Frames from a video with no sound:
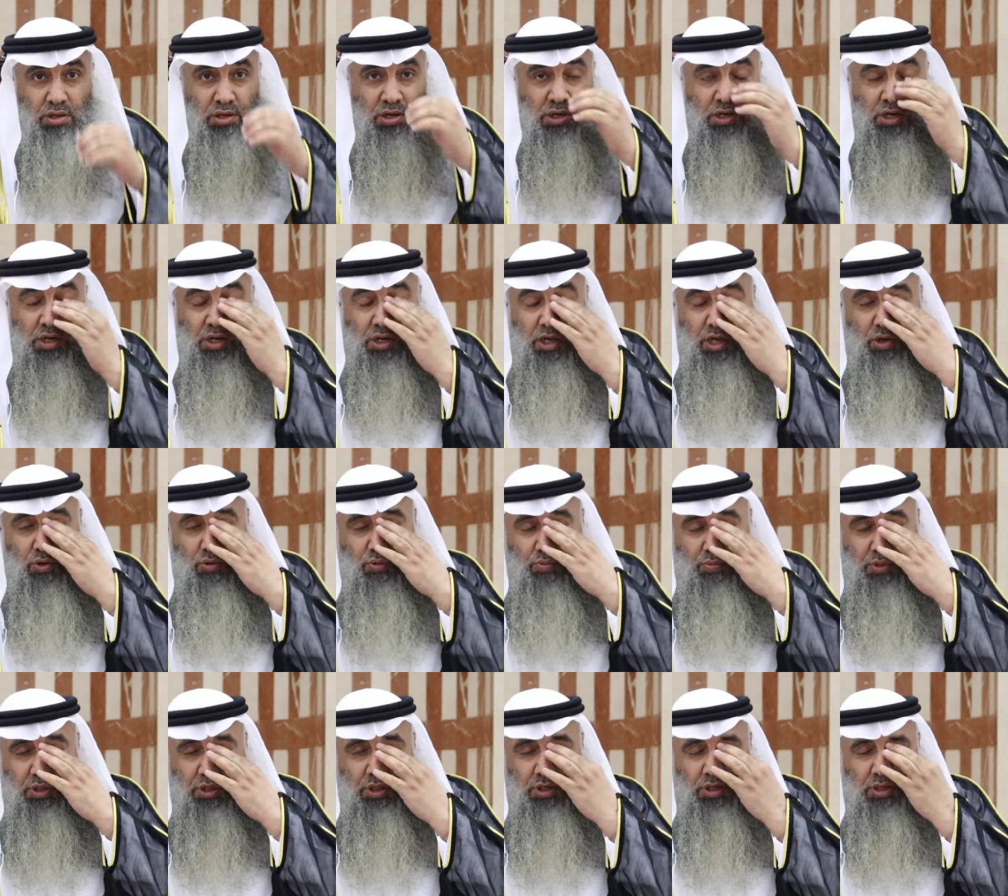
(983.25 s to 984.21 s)
إن
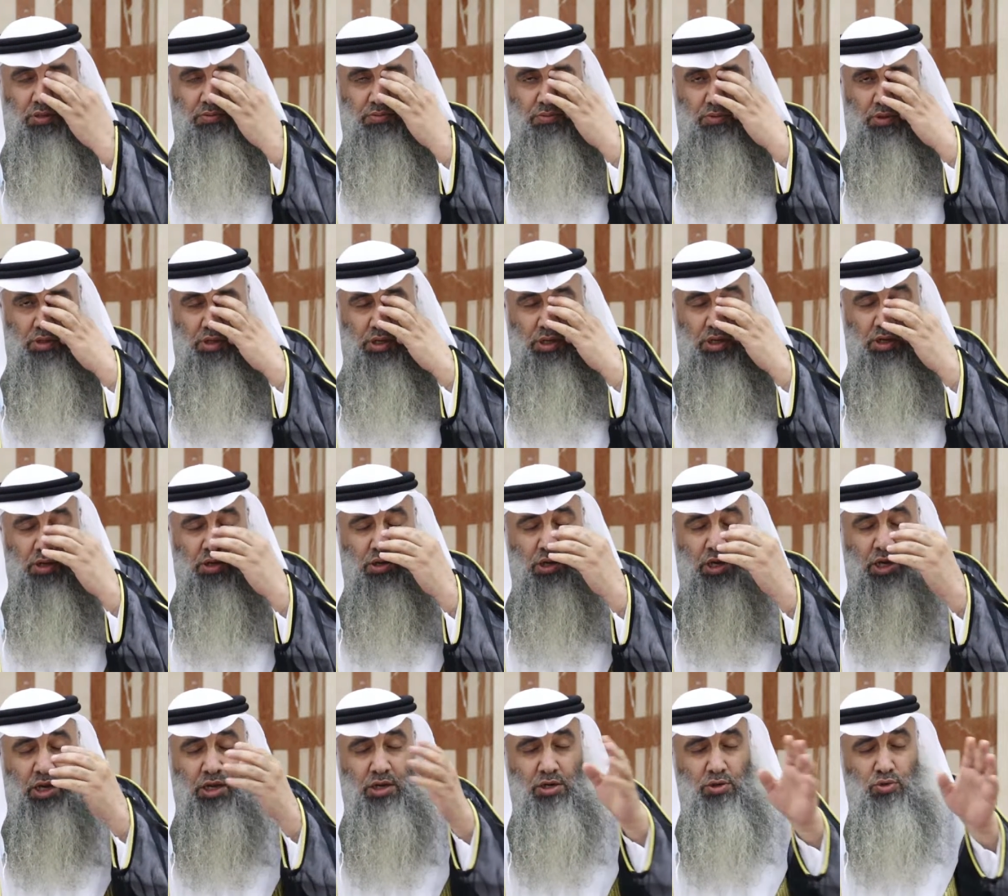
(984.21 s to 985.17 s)
قومي
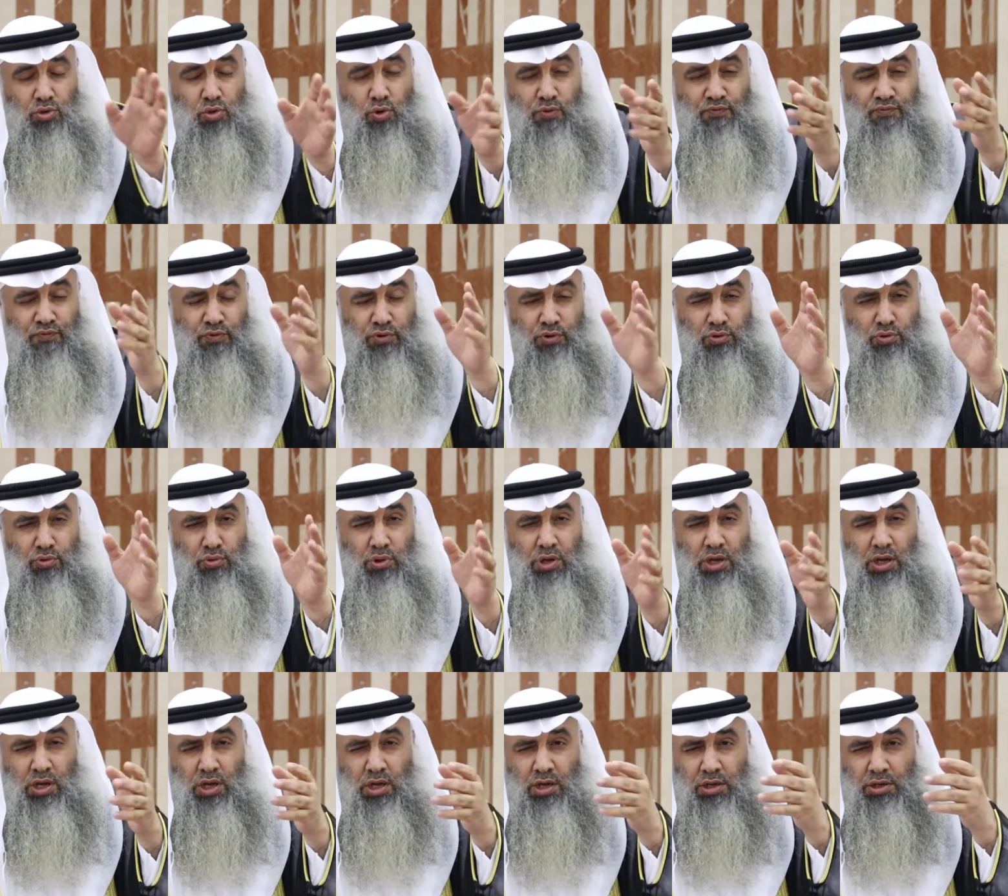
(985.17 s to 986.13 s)
أهل كفر
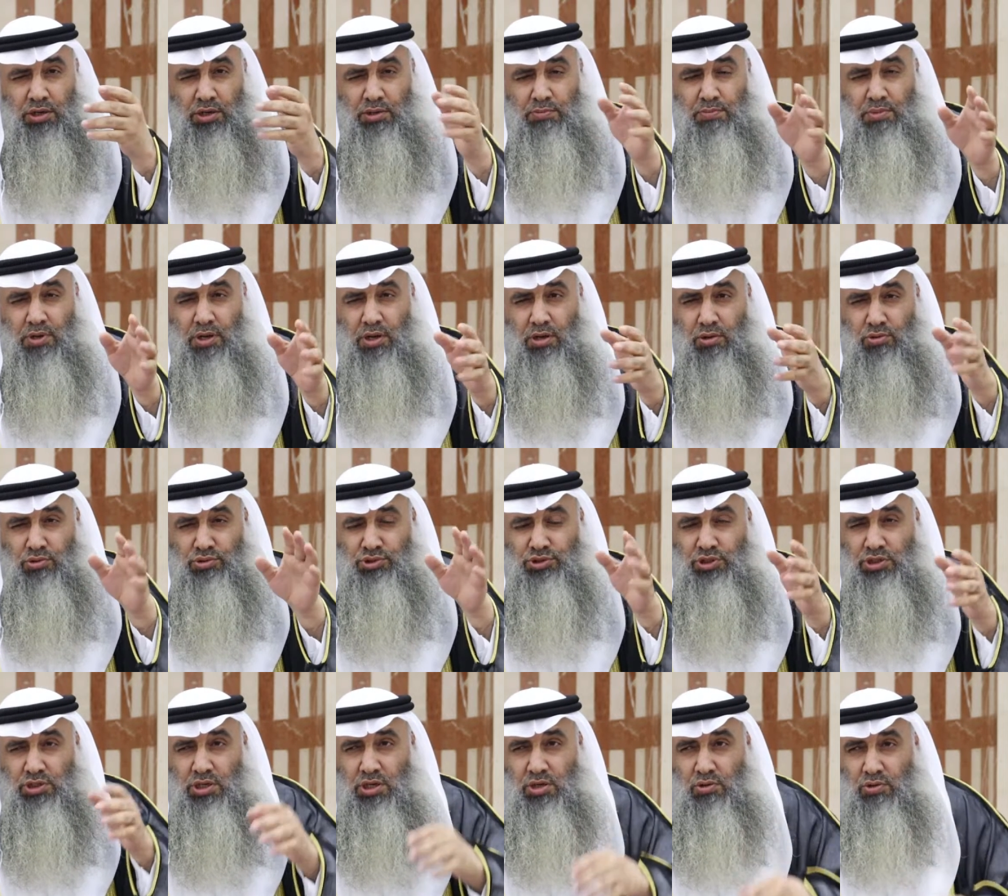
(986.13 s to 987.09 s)
وربا
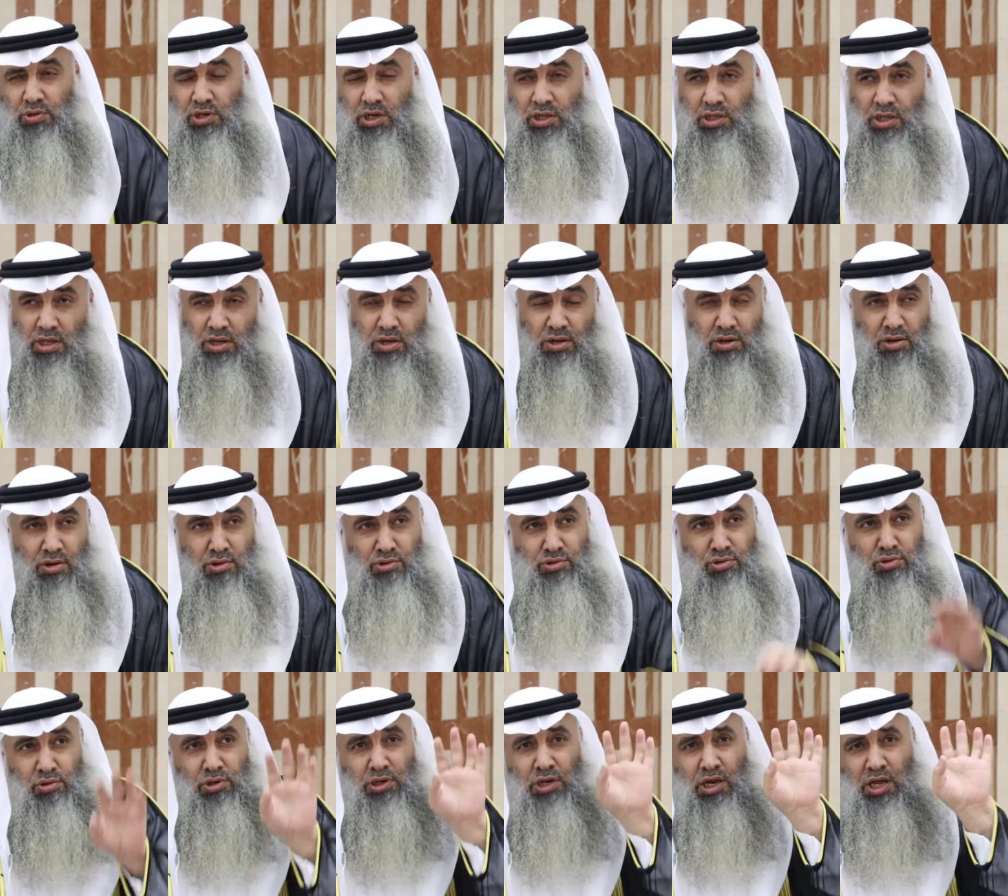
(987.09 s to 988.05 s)
وزنا وكذا
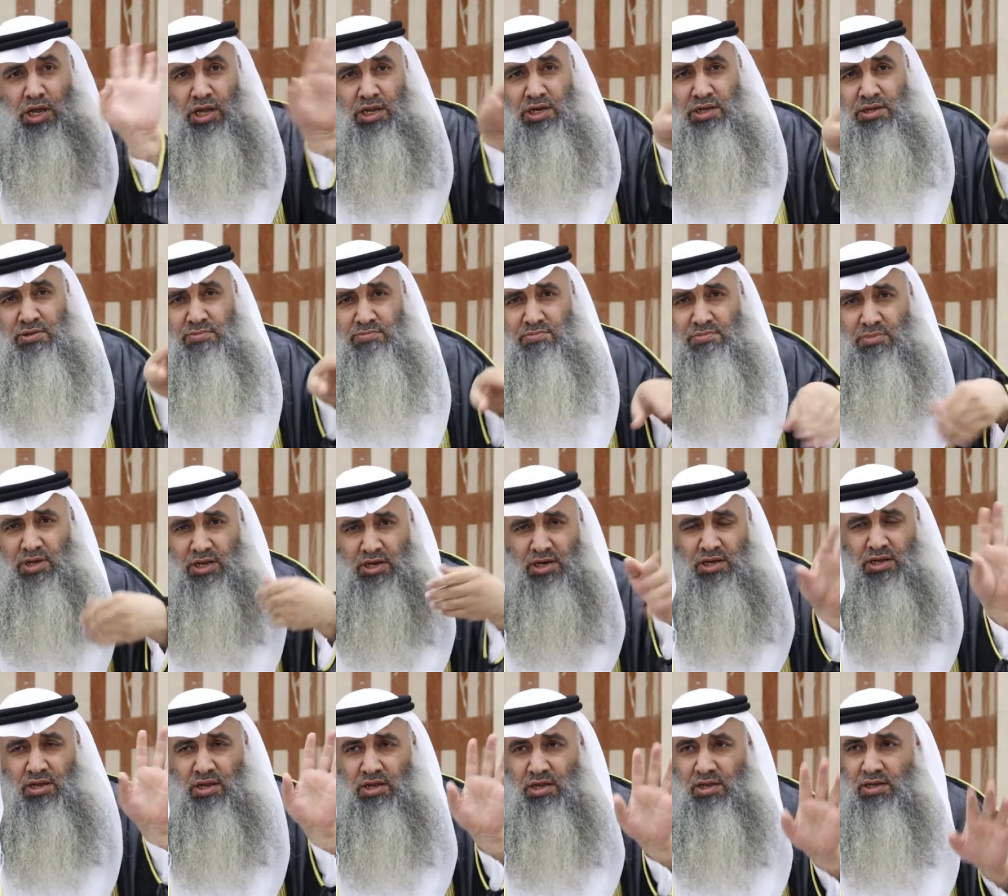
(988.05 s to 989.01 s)
ادعوا الله عليهم
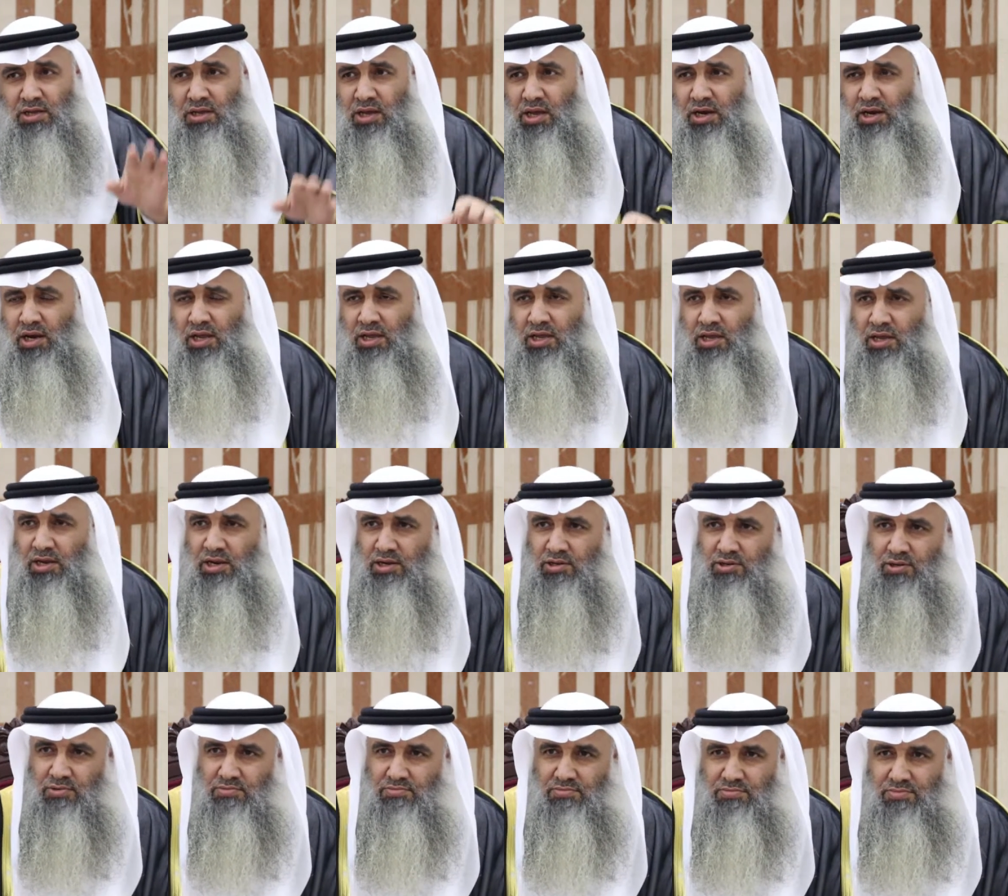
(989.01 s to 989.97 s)
قال الله
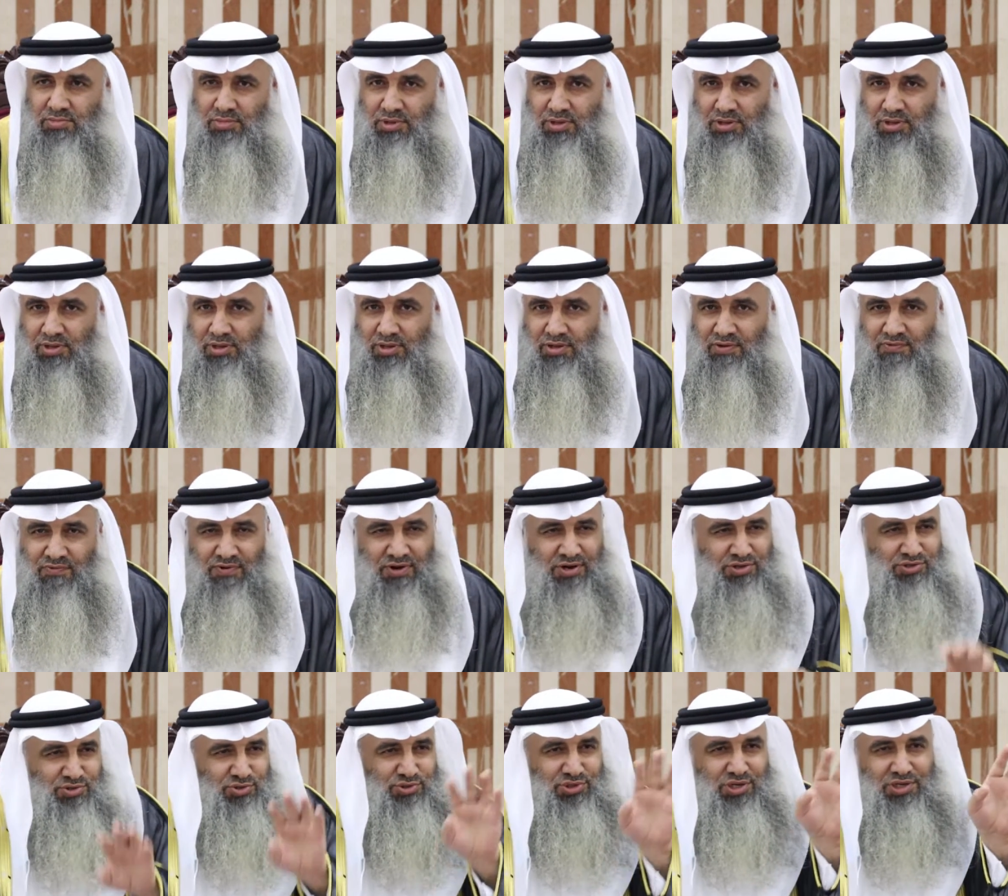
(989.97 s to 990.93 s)
يهلكهم
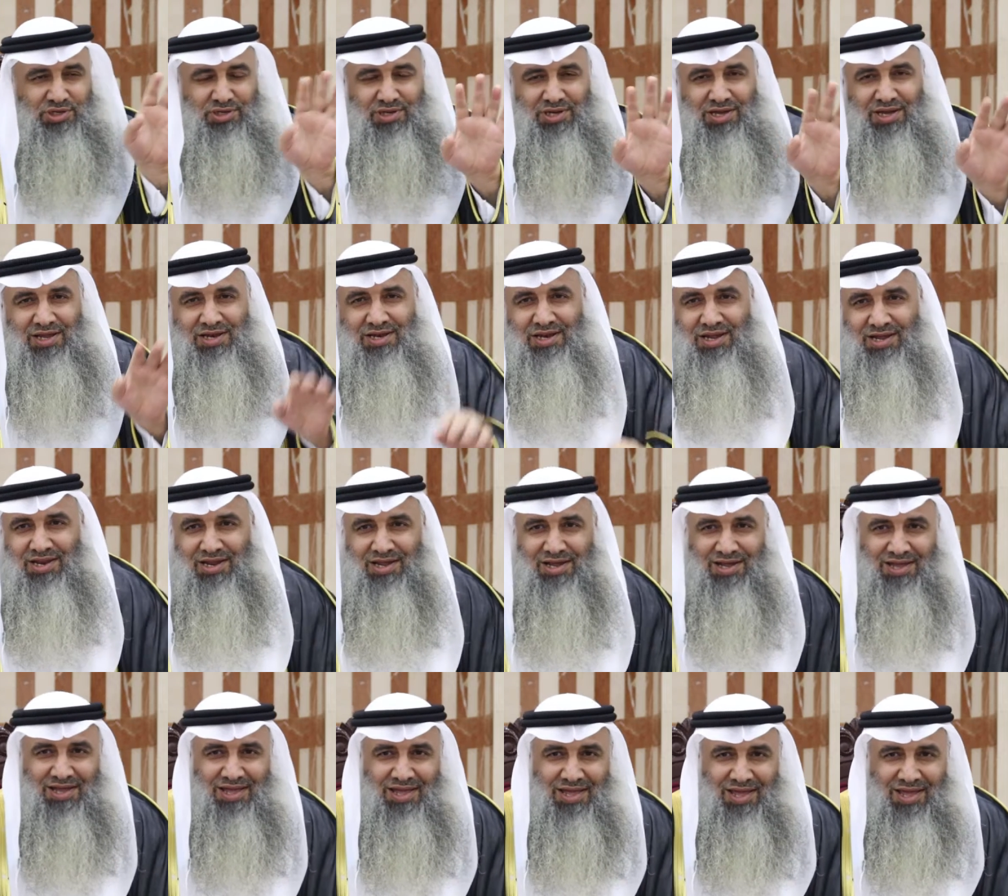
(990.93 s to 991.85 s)
والرسول صلى الله عليه وسلم قال لا لا